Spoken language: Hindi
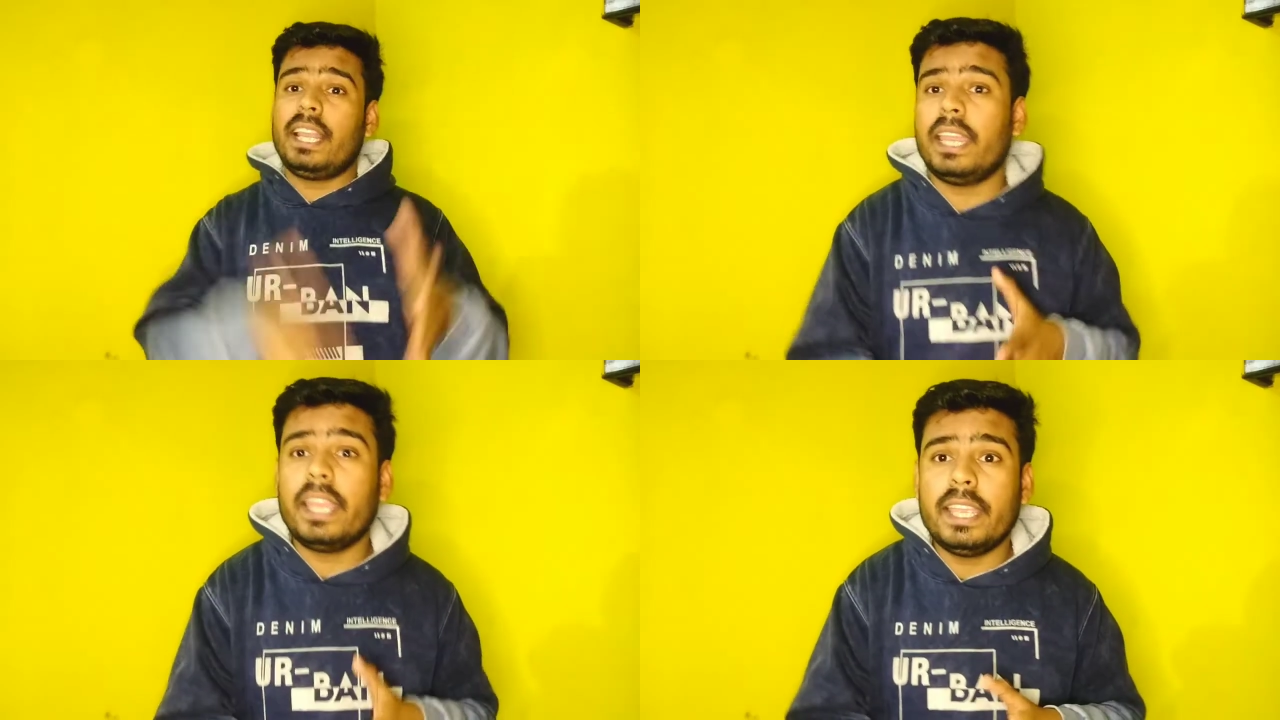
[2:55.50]

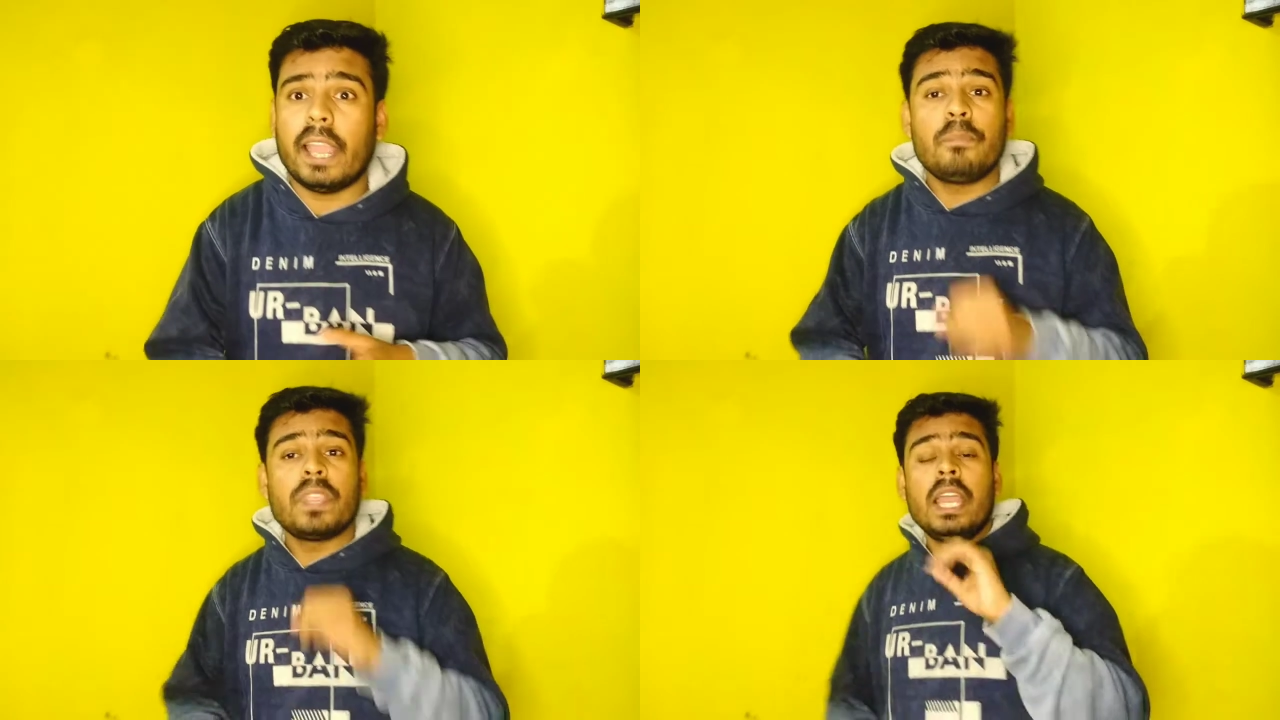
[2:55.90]
के लिए नहीं
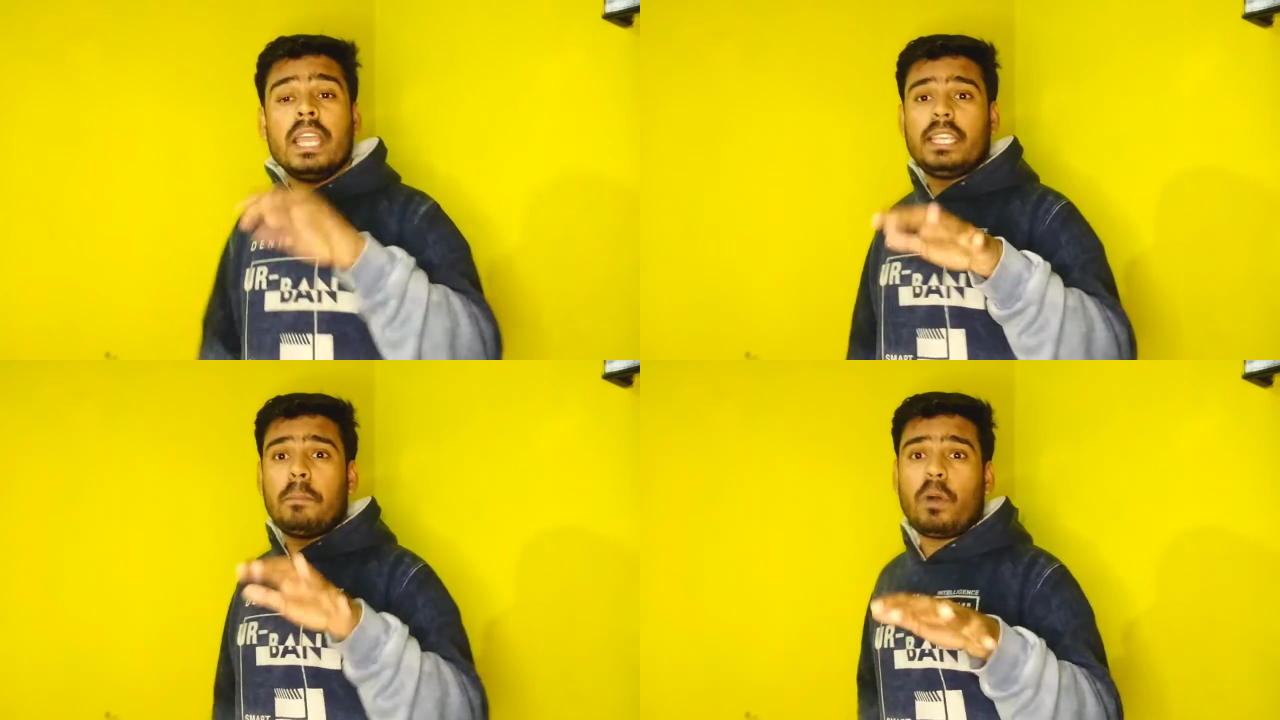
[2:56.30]
है
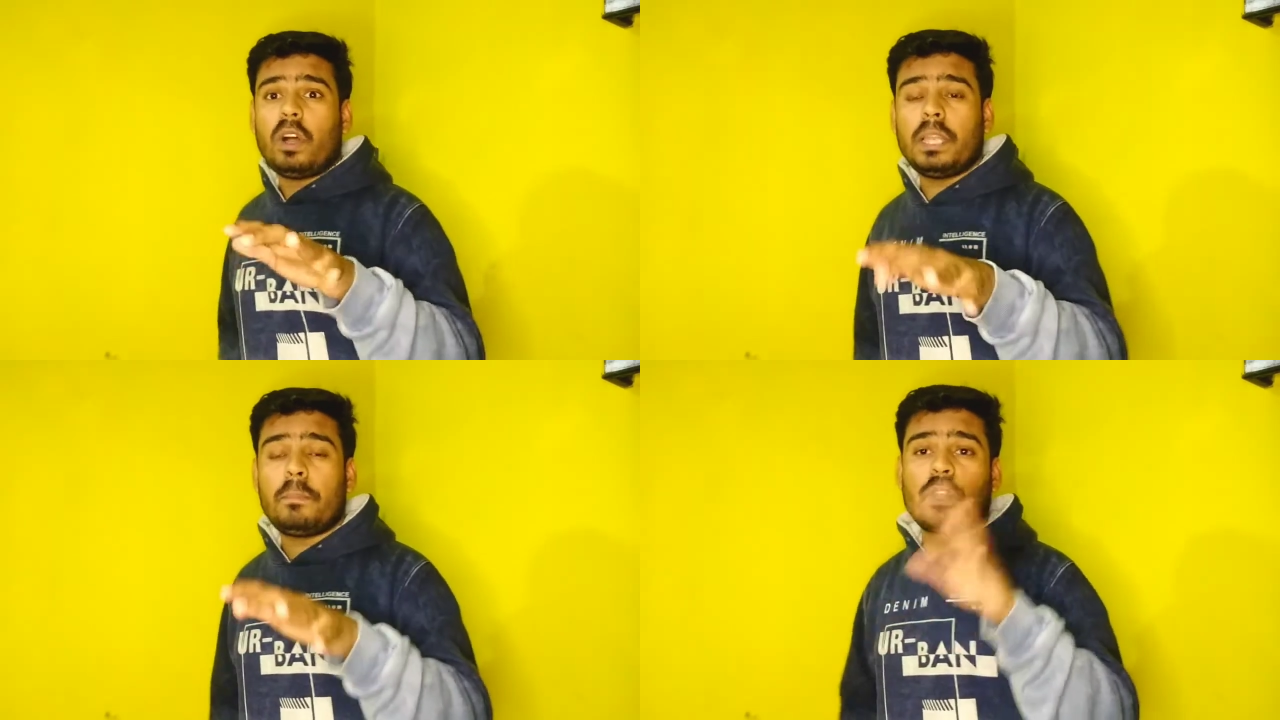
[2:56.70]
ये
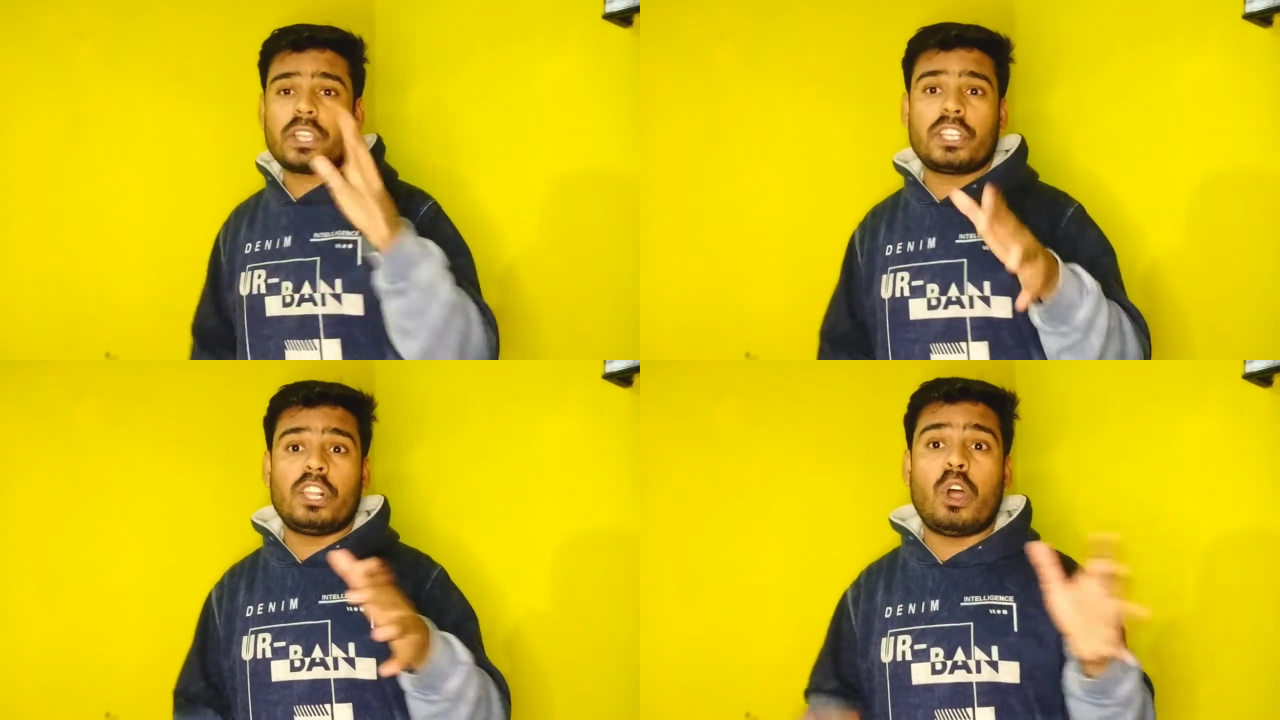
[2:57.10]
बहुत ही
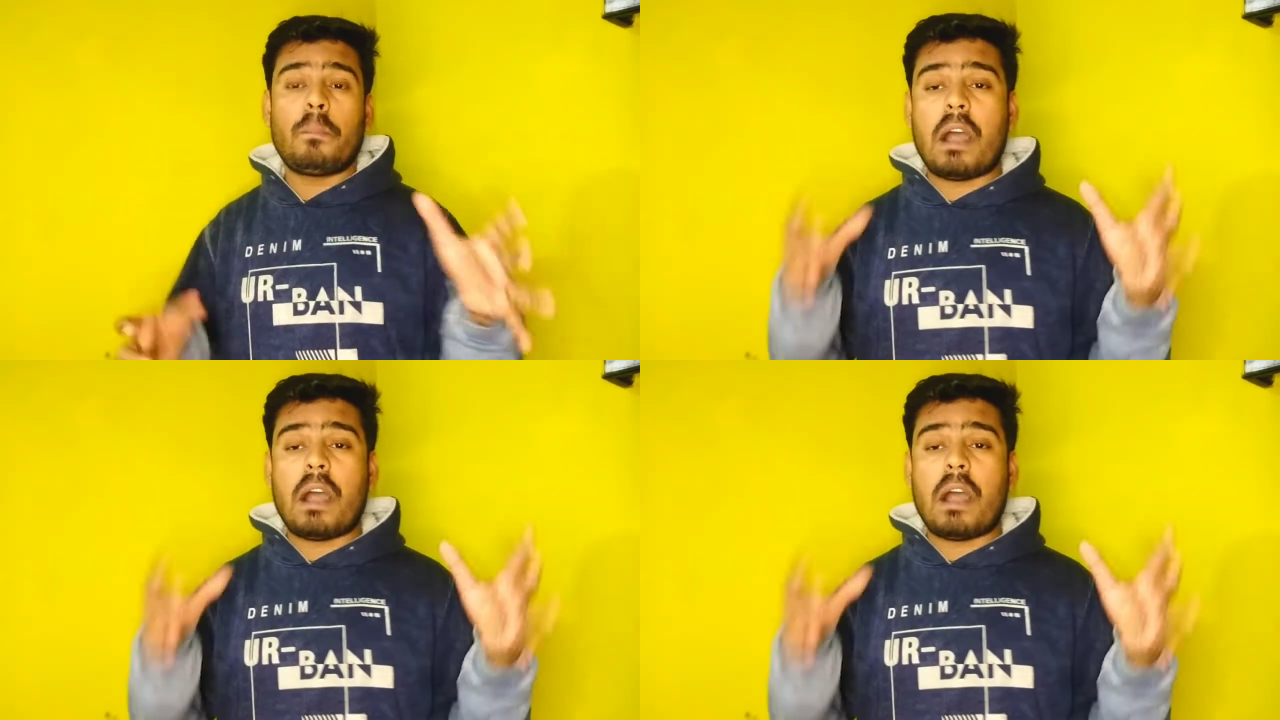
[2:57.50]
पोटेंशियल और